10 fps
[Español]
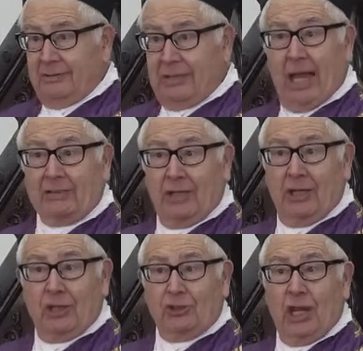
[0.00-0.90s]
Ya está
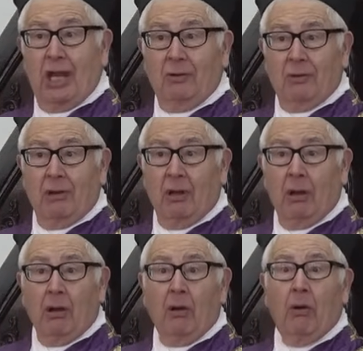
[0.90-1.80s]
en el cielo.
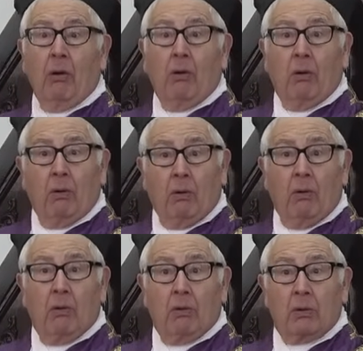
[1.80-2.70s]

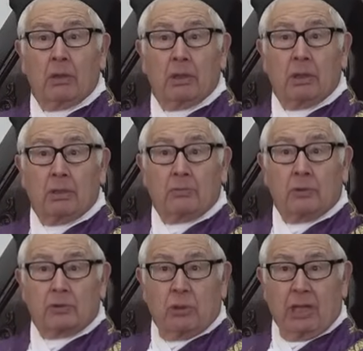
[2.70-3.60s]
Oh,
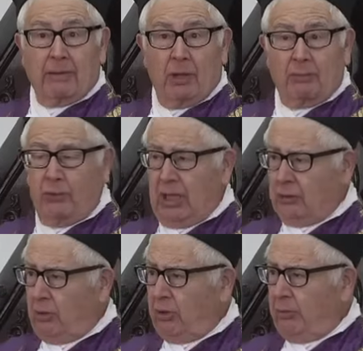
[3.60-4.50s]
pues no que había un
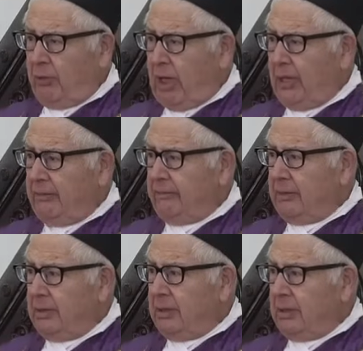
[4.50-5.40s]
purgatorio por ahí
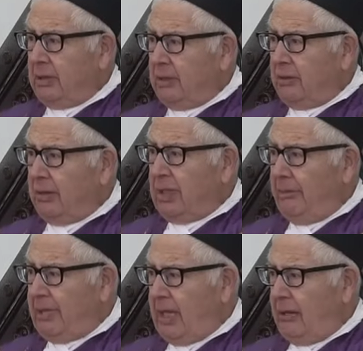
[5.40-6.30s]
no que
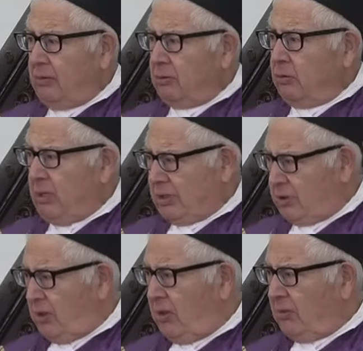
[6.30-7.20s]
había un
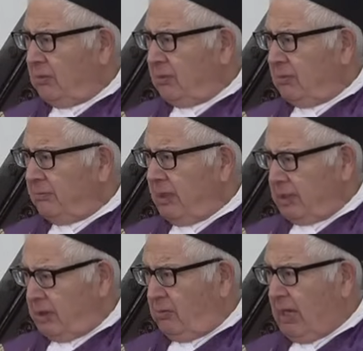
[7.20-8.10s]
juicio
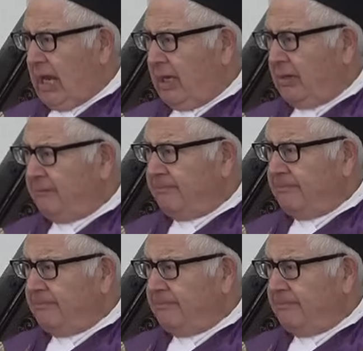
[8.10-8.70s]
particular,